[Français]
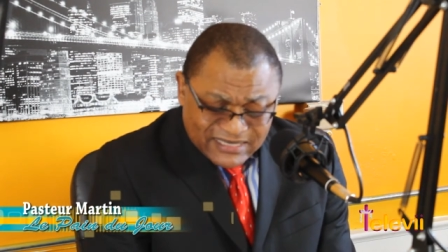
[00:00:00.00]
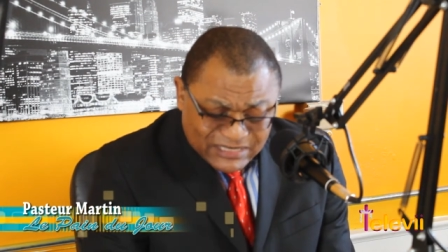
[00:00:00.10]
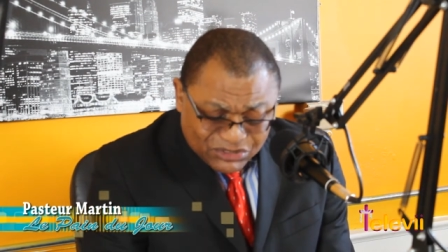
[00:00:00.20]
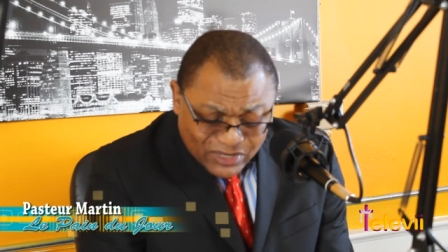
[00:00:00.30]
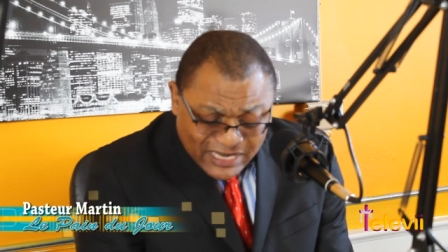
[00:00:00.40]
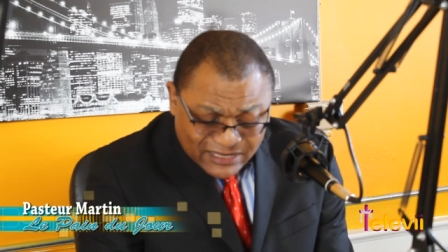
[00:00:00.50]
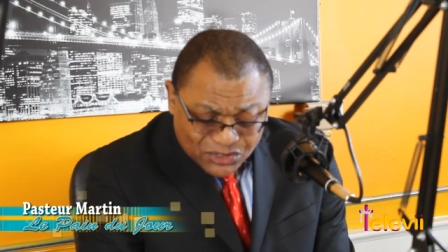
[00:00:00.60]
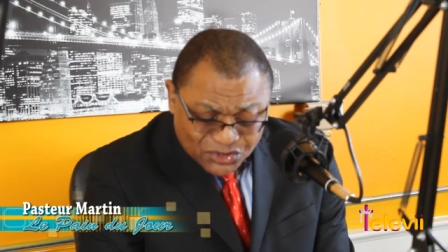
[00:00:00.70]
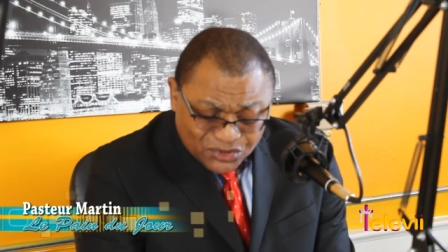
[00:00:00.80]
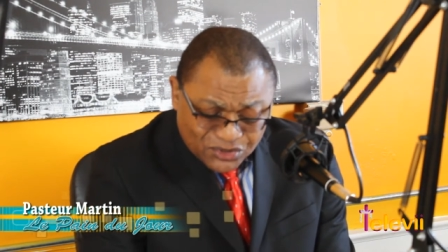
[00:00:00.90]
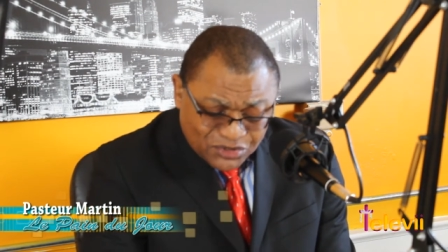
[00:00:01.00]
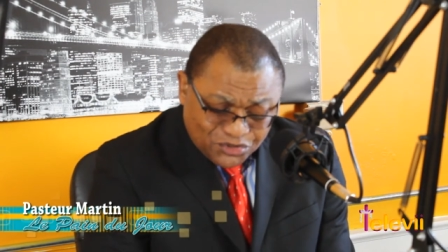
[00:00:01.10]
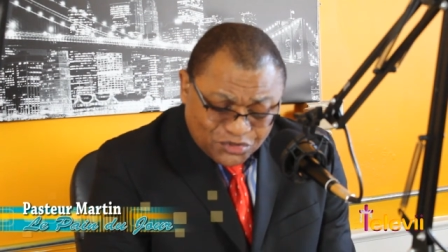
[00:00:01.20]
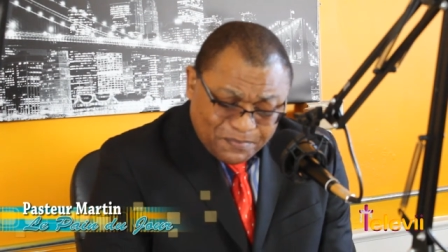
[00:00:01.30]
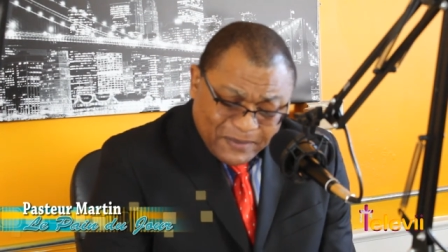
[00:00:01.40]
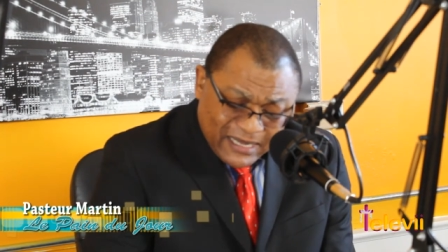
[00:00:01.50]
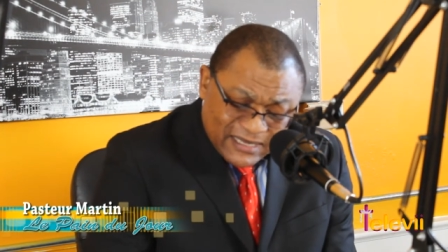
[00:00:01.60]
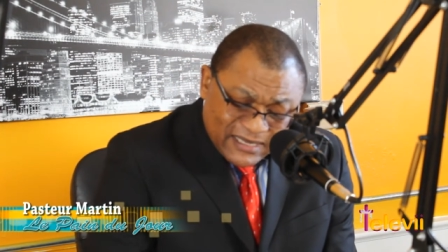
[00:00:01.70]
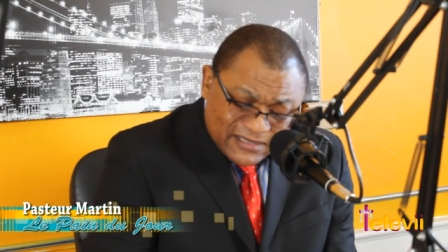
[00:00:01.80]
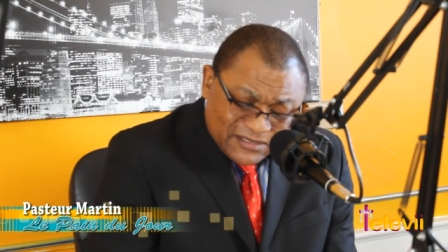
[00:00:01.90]
Les idolâtres ne sont
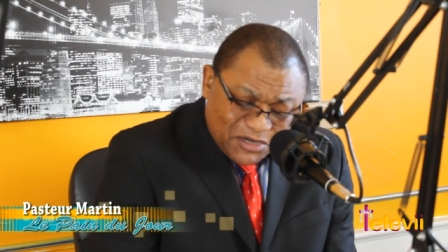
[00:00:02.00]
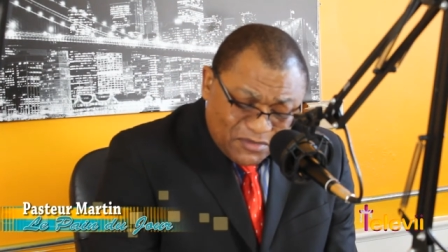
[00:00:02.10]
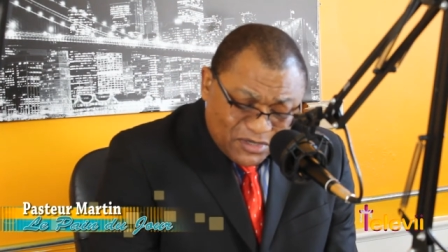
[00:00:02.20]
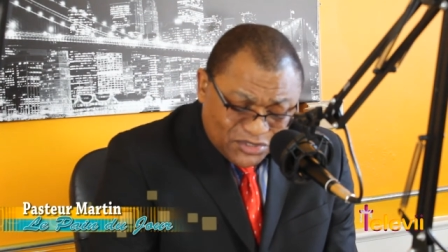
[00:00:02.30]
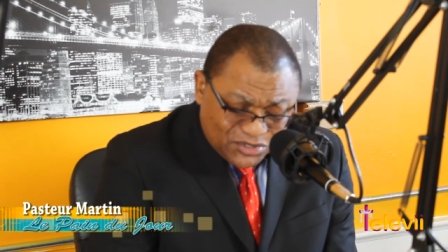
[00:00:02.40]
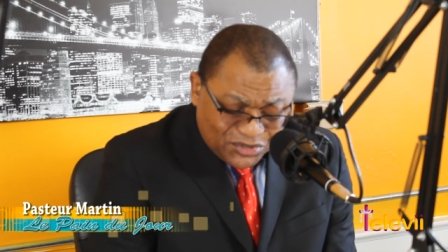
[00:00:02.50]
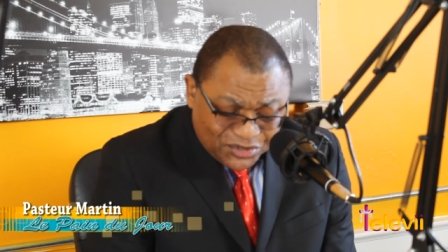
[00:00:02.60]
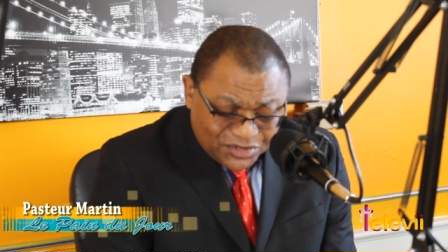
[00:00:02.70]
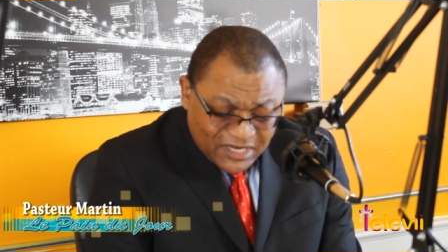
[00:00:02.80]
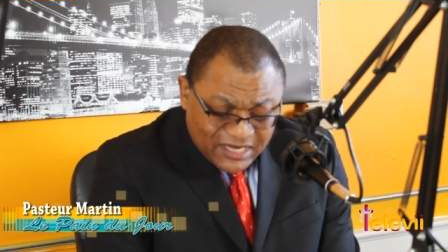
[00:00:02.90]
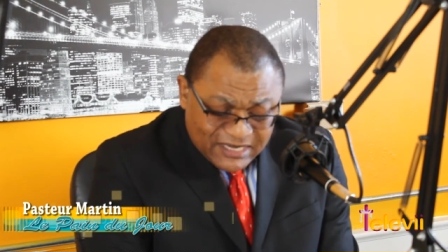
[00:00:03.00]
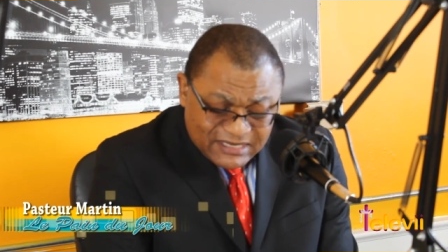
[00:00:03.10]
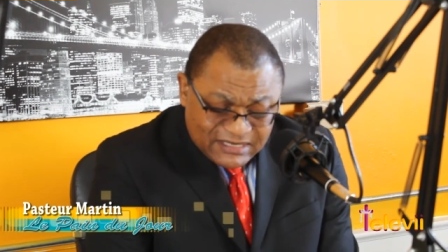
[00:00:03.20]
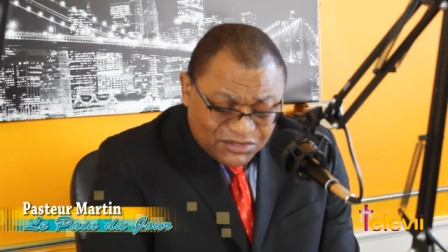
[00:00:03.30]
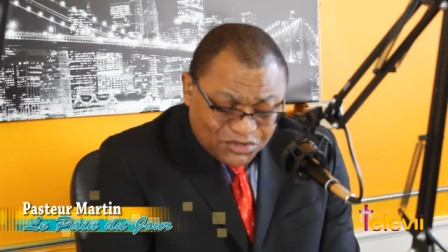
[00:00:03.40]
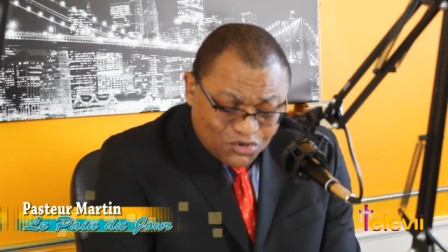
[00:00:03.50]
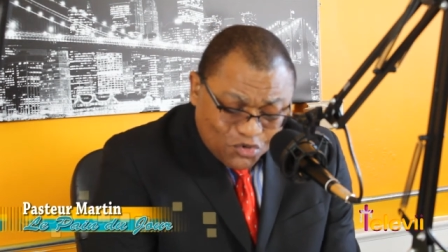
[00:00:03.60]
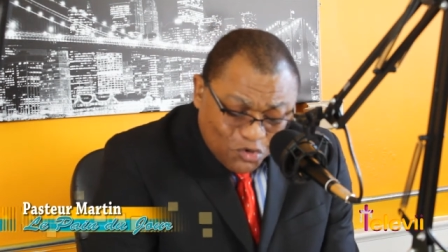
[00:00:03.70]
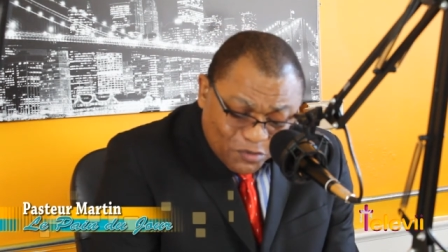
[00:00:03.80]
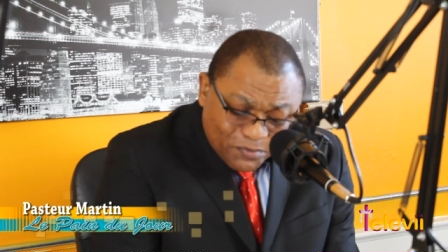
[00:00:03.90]
pas seulement ceux qui se
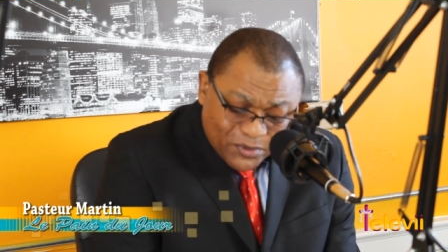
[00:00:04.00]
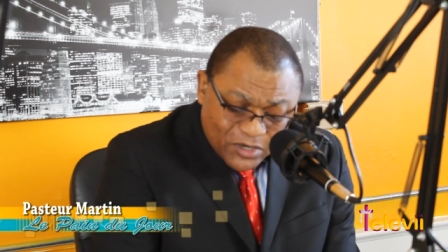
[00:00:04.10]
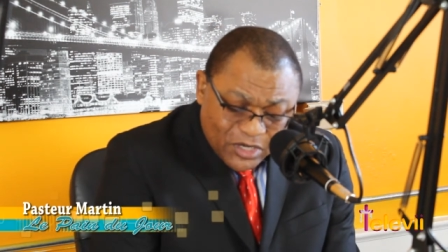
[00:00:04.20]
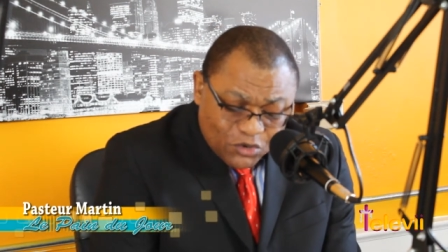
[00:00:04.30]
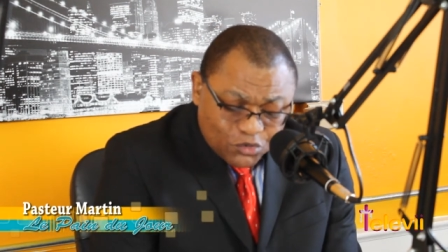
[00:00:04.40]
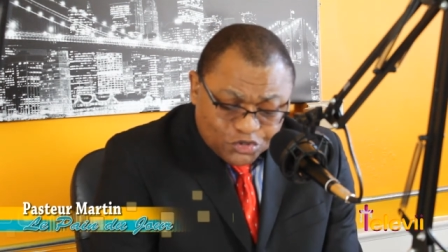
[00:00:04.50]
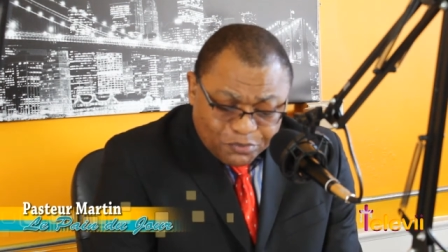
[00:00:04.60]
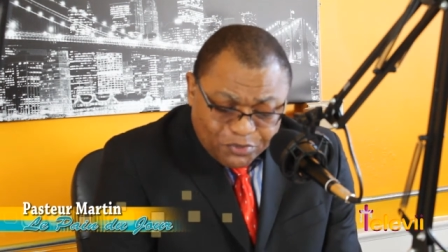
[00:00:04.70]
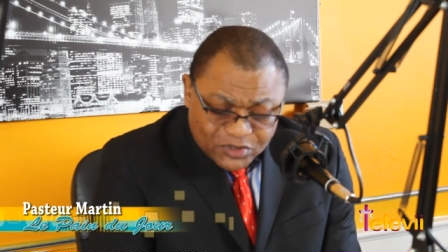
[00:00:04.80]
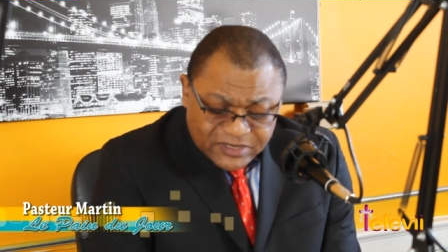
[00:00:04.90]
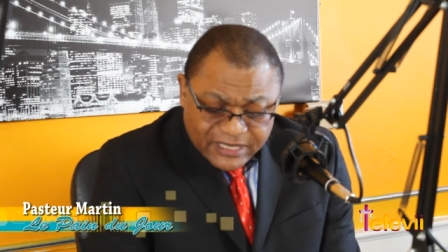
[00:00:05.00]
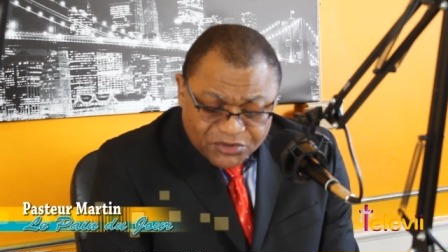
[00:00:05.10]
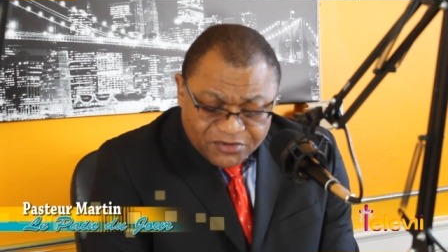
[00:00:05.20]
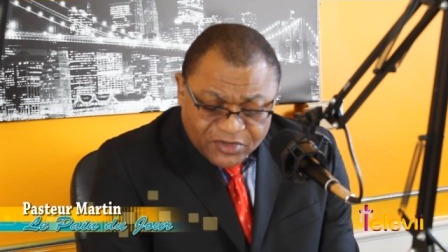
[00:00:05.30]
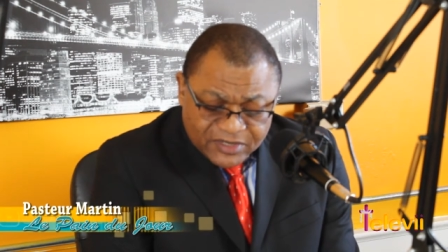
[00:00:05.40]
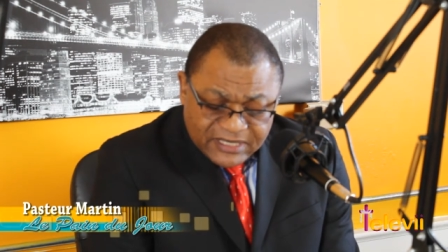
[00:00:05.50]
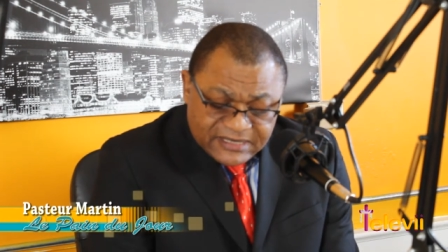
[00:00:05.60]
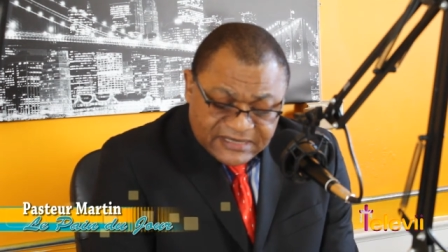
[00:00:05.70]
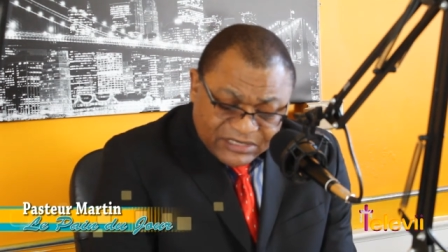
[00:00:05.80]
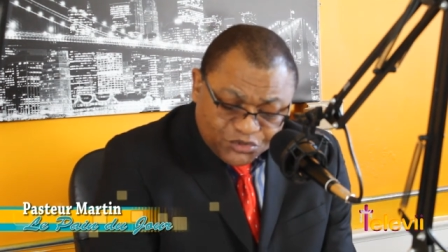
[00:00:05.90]
courbent ou se prosternent devant
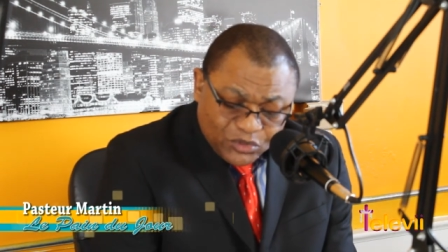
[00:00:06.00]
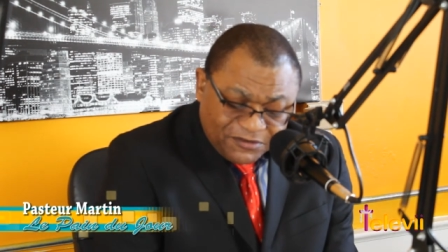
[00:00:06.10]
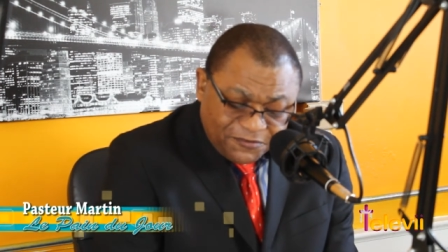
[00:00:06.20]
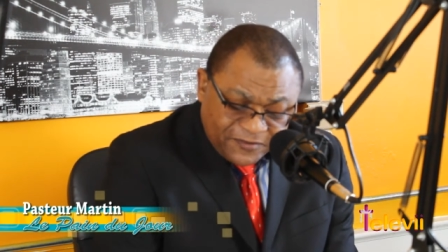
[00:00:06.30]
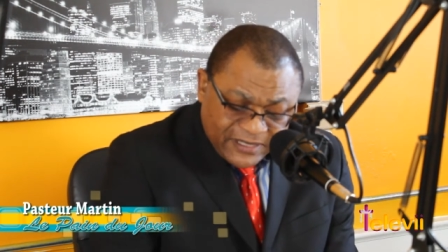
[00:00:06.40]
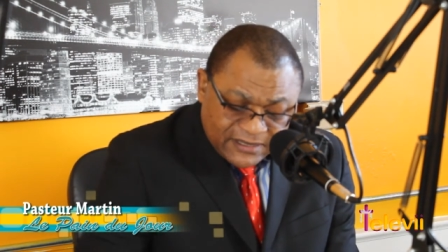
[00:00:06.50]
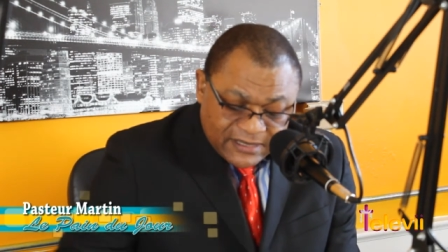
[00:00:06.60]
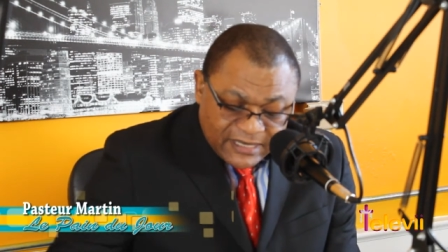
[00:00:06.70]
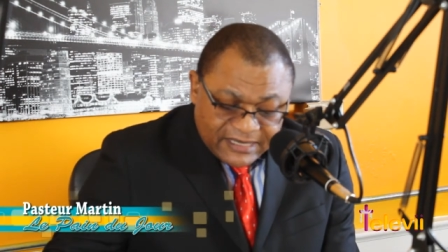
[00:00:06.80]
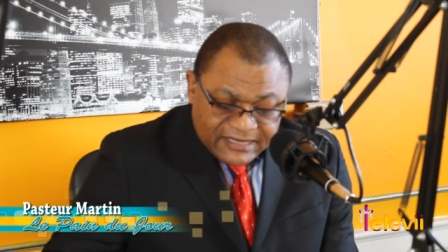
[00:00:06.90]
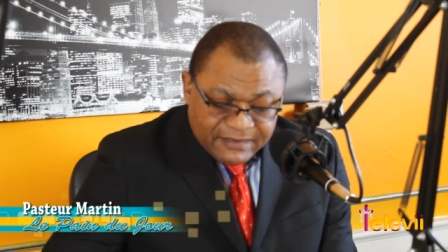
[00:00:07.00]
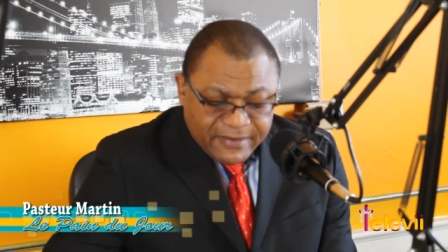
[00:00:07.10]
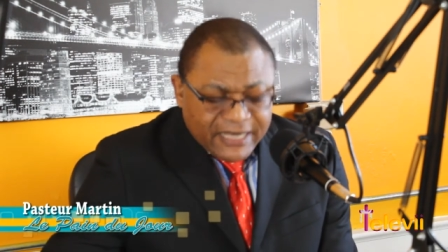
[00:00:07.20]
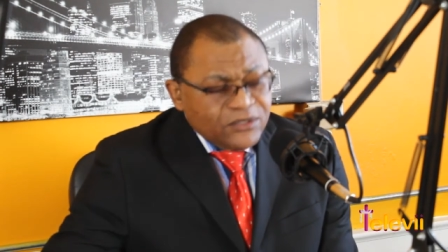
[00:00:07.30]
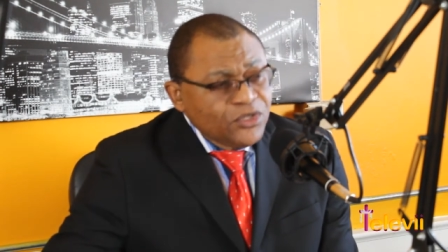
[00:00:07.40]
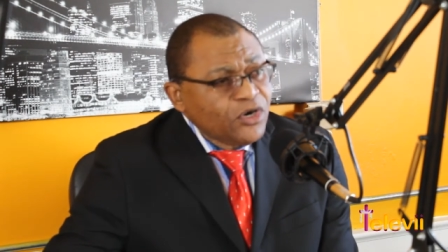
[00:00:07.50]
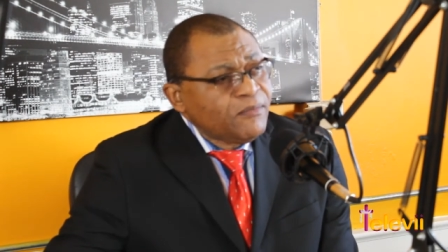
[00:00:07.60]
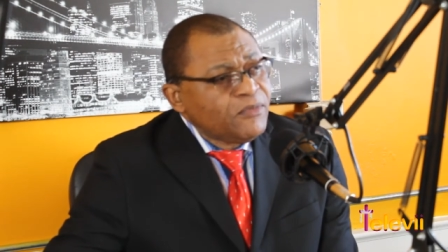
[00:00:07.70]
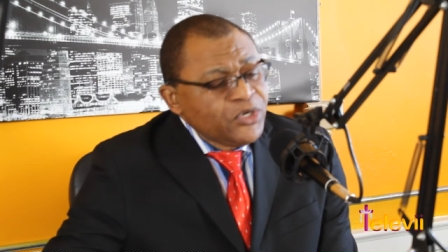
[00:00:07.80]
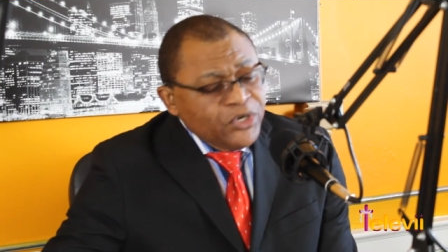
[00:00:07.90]
des statuettes faites des mains
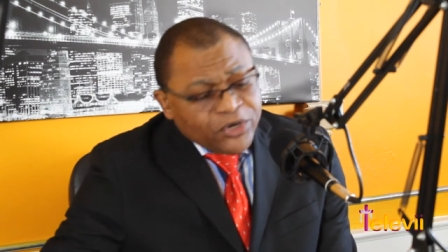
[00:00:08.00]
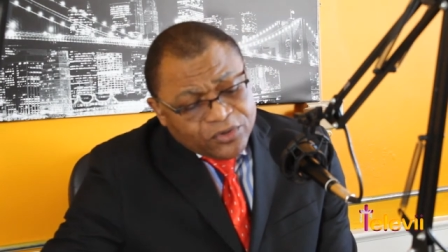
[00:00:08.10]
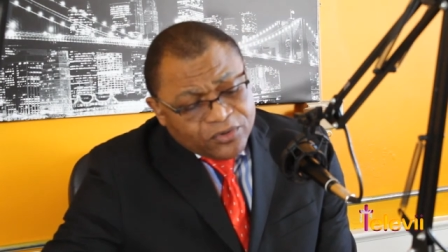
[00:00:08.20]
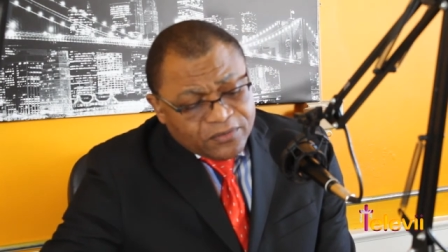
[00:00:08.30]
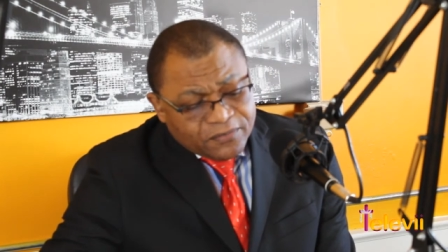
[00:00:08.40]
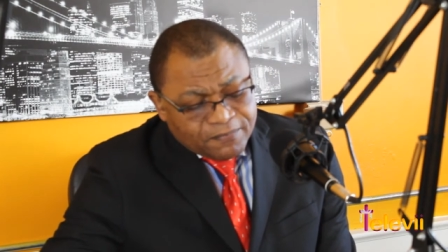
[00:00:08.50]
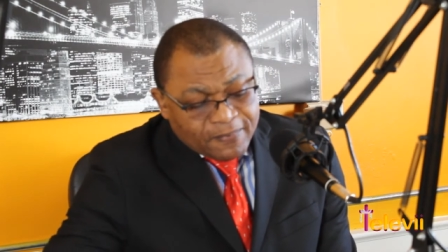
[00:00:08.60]
d'hommes, non.